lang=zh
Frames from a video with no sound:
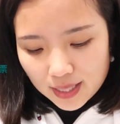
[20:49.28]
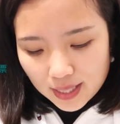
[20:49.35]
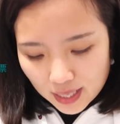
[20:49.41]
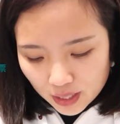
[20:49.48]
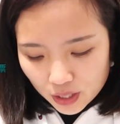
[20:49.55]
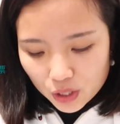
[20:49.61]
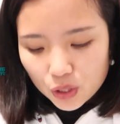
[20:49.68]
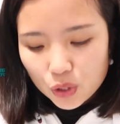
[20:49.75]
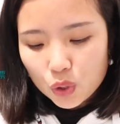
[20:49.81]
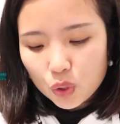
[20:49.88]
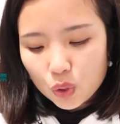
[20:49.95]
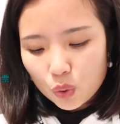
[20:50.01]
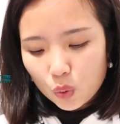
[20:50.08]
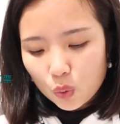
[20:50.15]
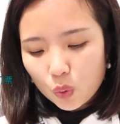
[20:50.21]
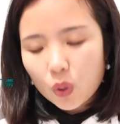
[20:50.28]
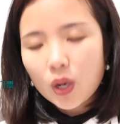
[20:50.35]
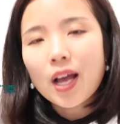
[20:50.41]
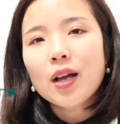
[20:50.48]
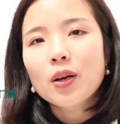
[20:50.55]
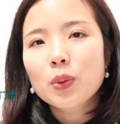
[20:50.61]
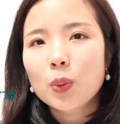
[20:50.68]
三十九
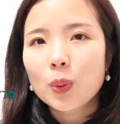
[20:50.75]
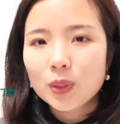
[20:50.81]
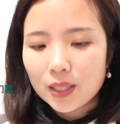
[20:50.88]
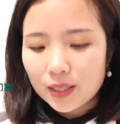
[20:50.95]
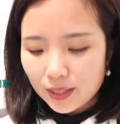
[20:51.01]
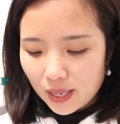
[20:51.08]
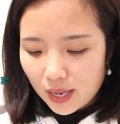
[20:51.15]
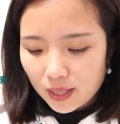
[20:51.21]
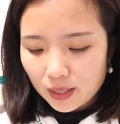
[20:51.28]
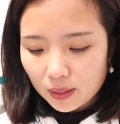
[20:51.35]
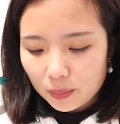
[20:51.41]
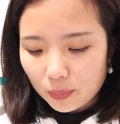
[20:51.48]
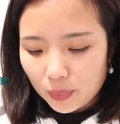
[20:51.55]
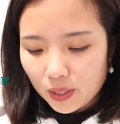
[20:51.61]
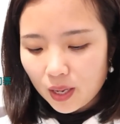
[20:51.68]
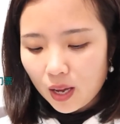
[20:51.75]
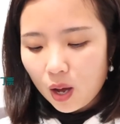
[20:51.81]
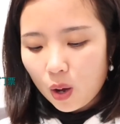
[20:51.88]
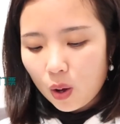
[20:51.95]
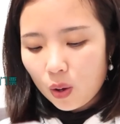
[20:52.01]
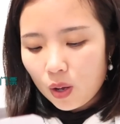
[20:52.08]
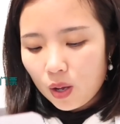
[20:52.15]
看过的电影
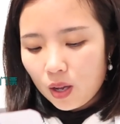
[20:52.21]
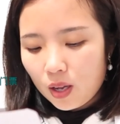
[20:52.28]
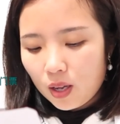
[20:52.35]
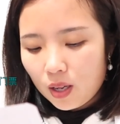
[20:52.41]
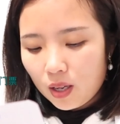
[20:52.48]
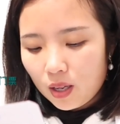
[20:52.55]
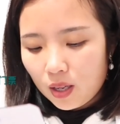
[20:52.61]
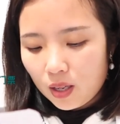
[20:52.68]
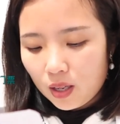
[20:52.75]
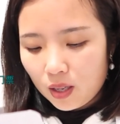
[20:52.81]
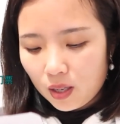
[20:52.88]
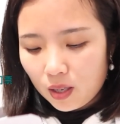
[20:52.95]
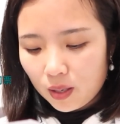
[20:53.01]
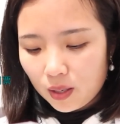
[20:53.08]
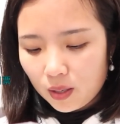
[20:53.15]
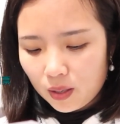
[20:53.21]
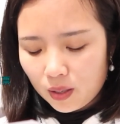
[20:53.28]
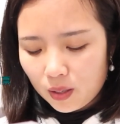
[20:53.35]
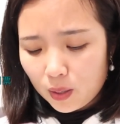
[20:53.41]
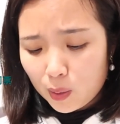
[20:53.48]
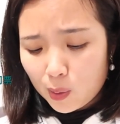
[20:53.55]
票，呃，